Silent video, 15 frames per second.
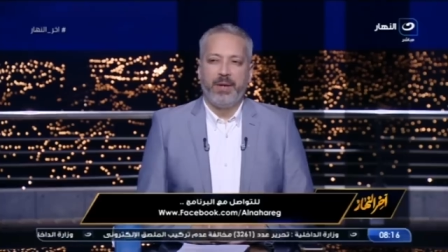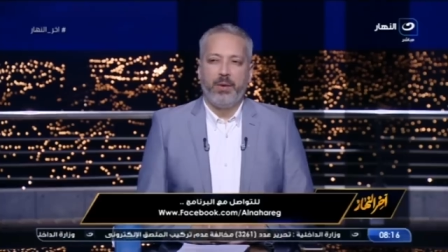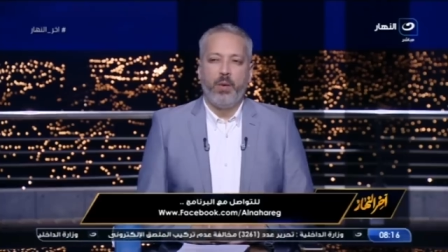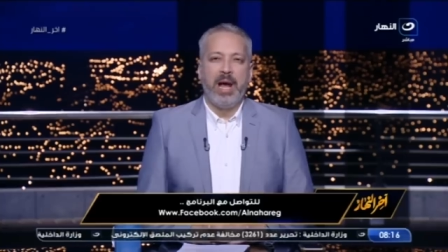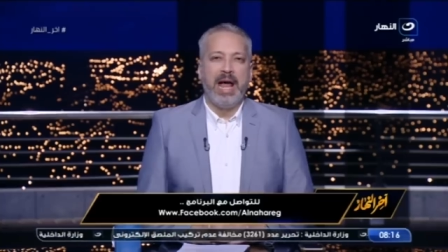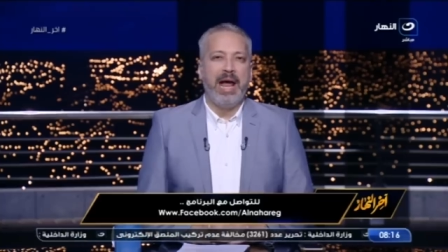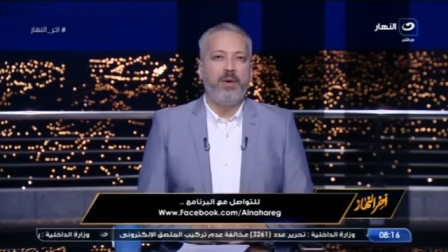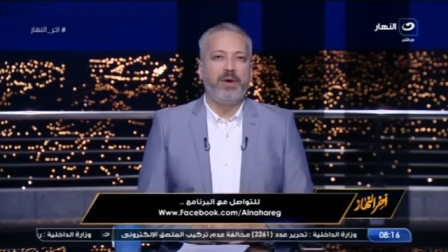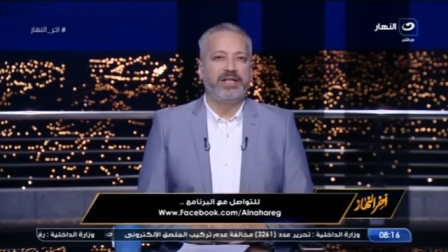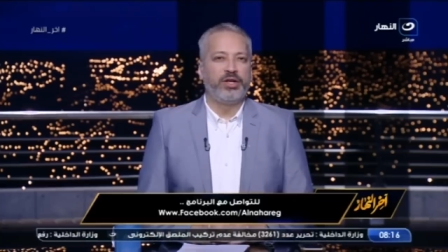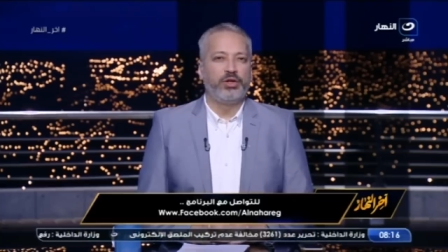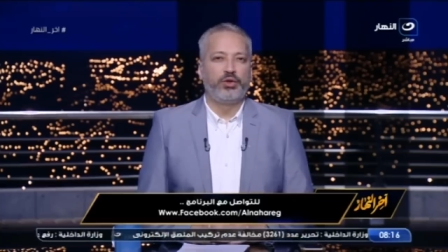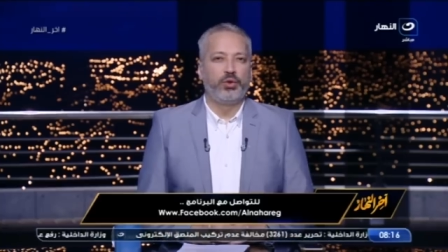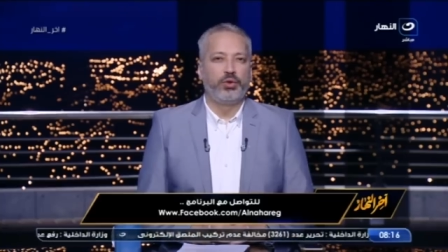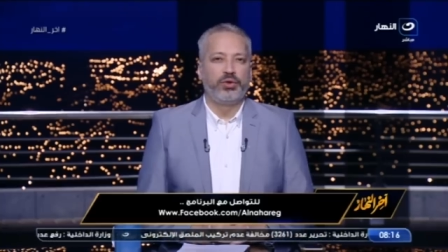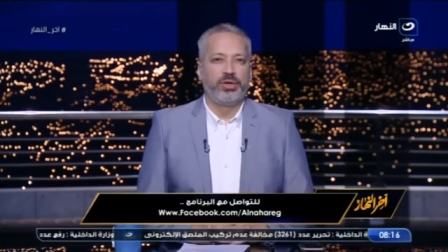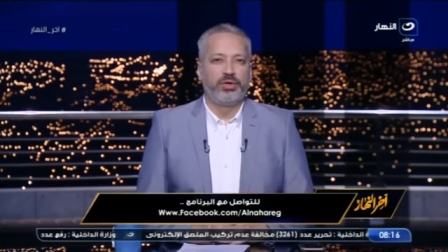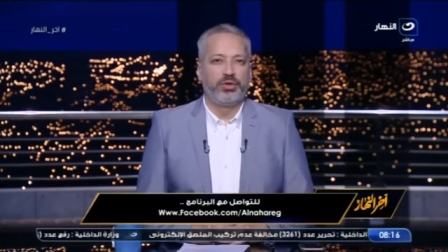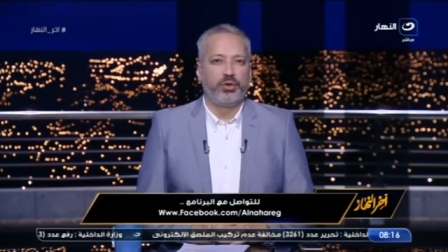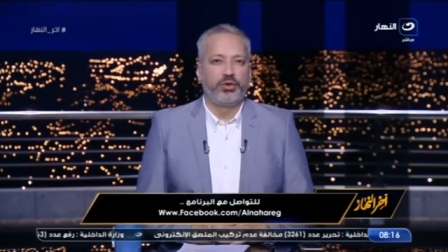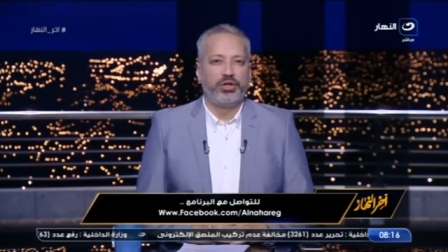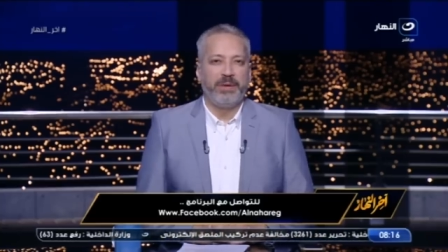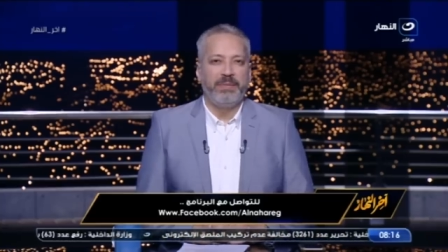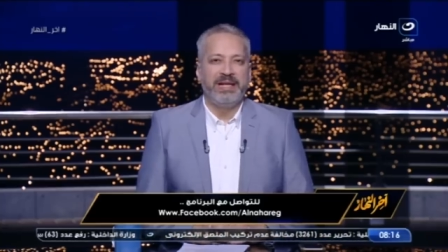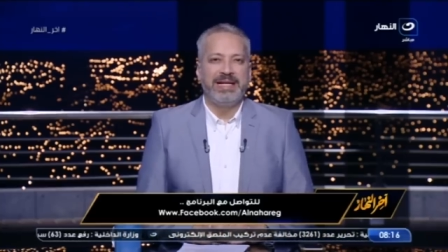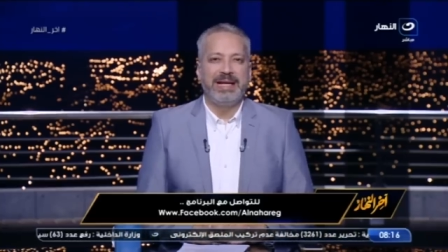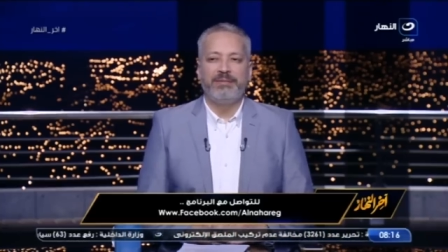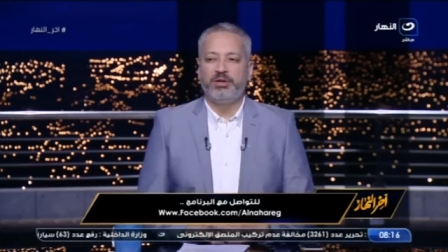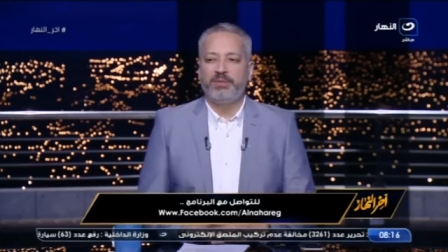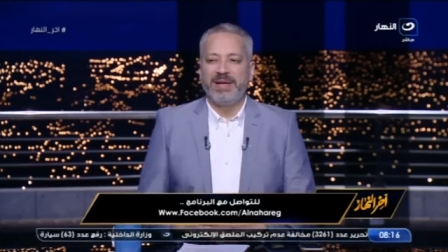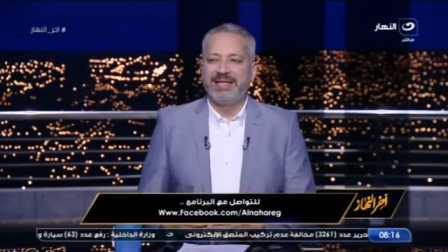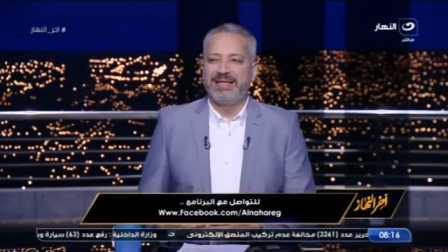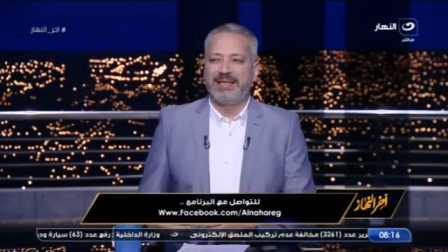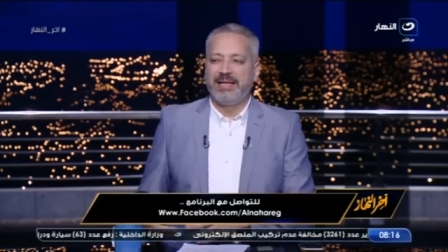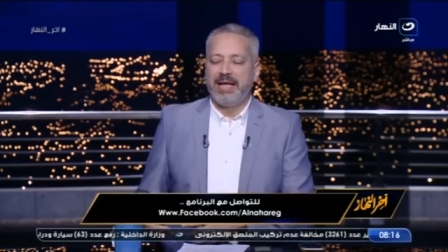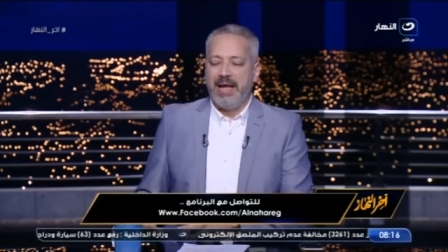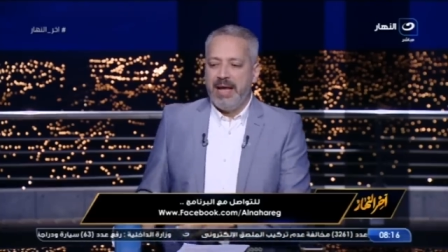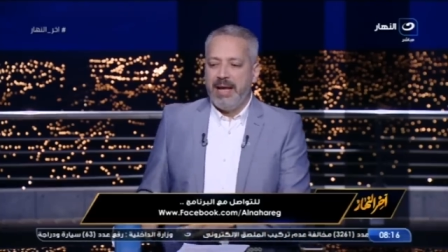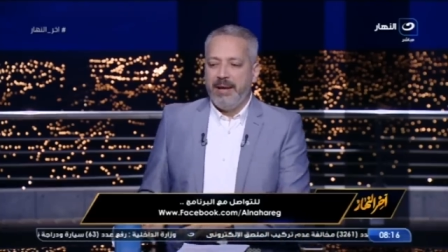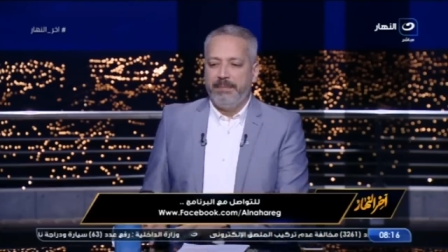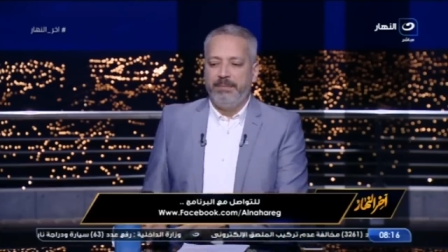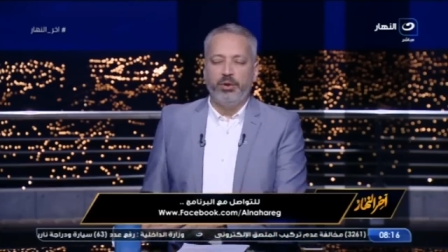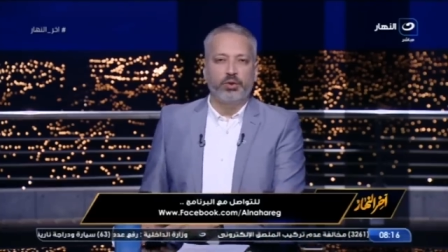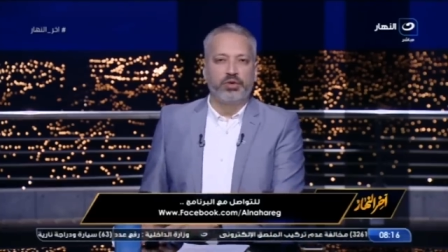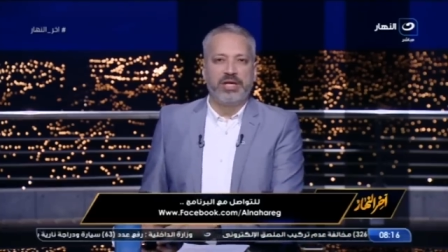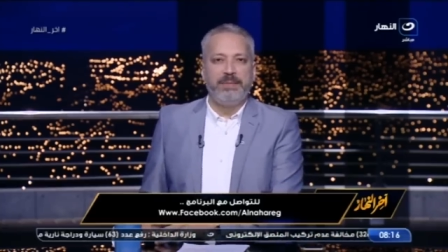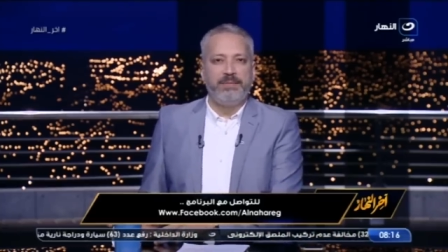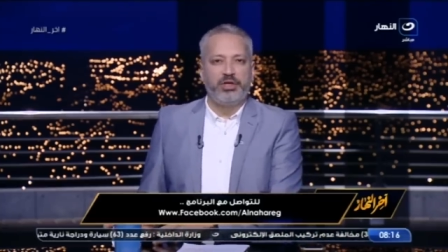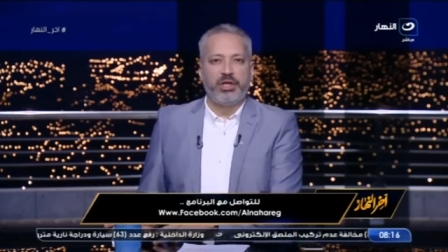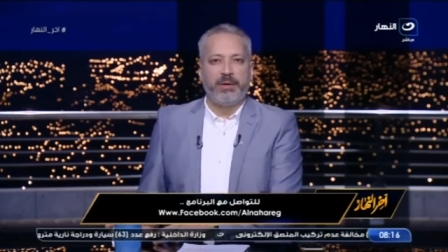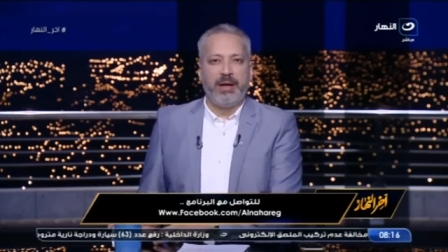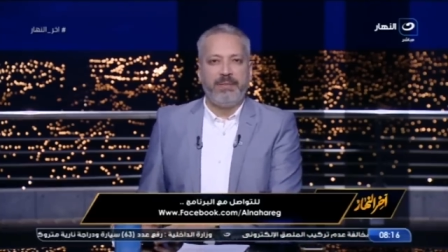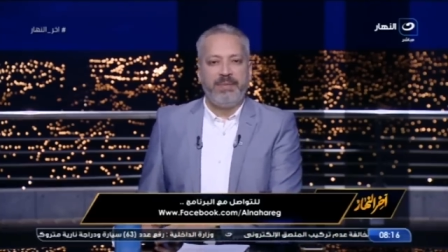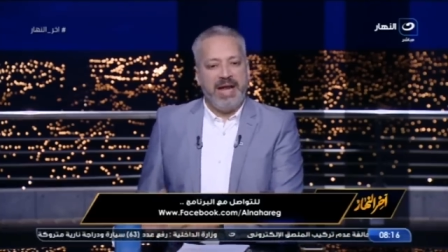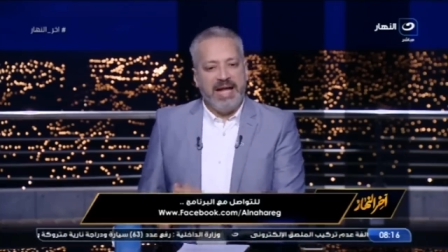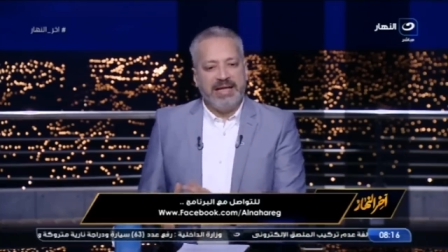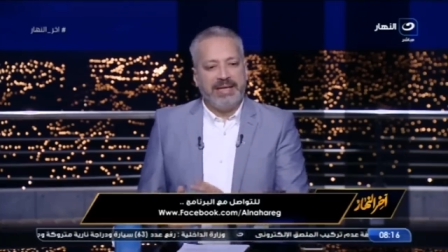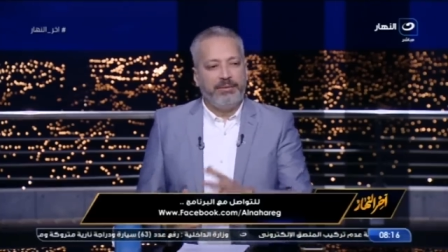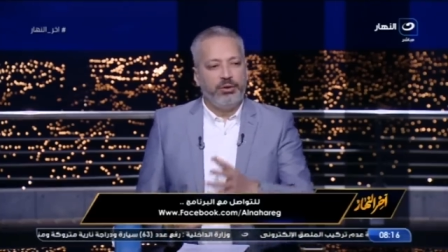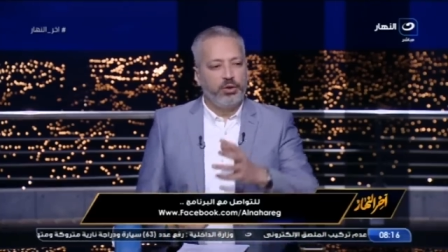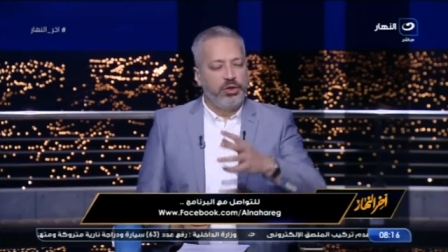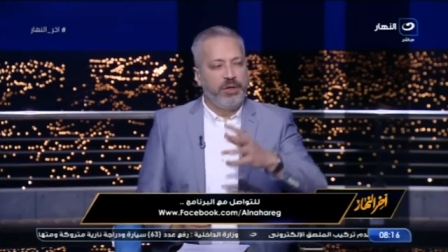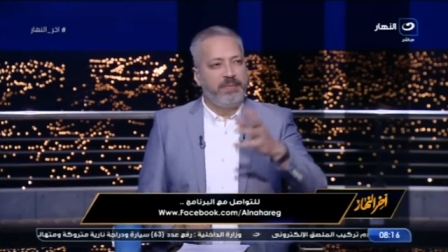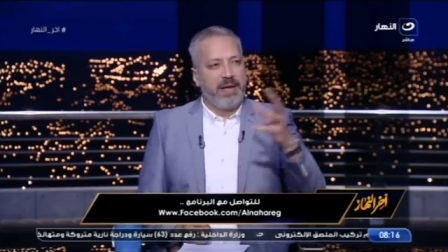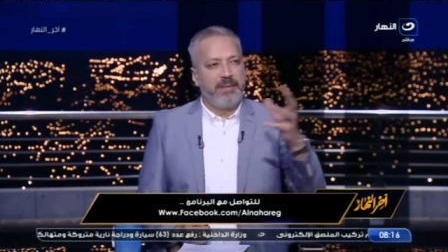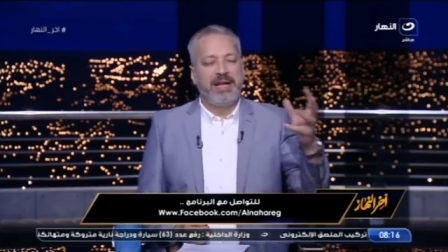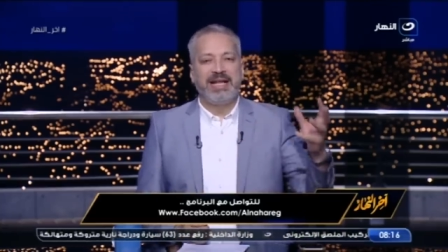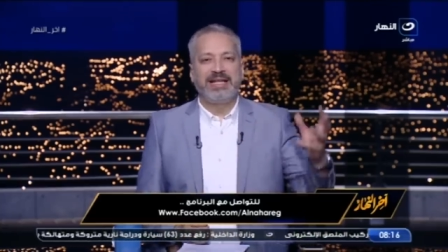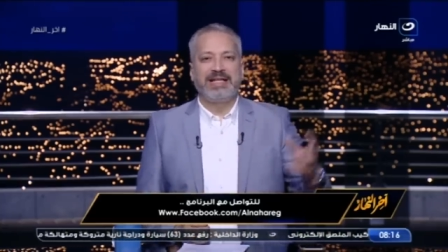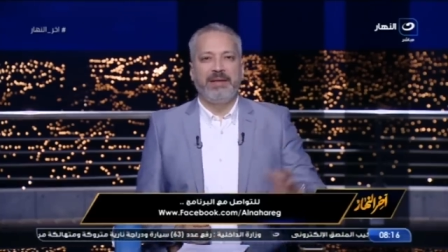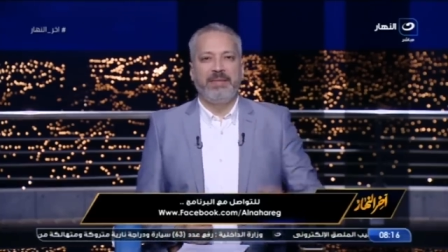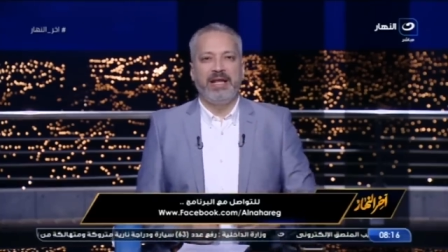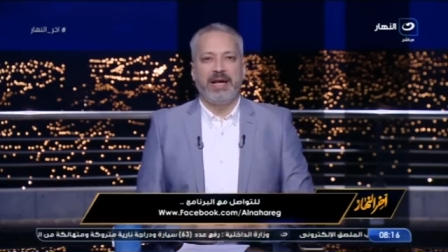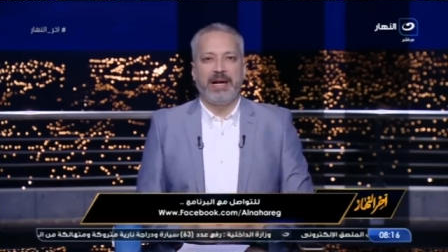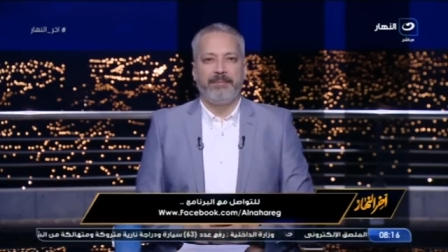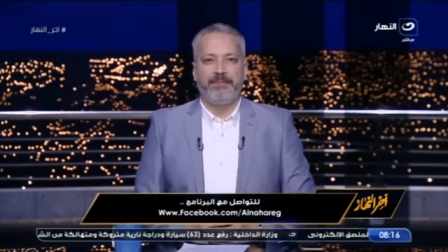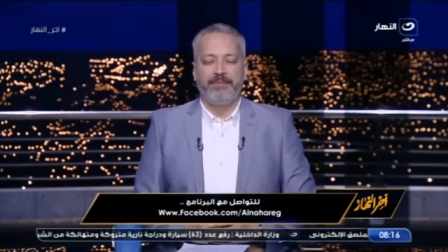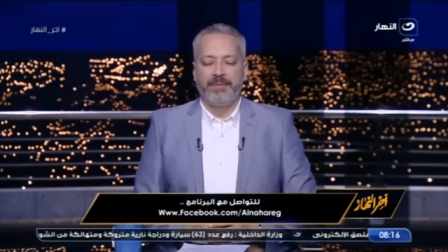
وهوس السوشيال ميديا مش بس بيصيب الشباب لا ده بيصيب كمان ناس كبيره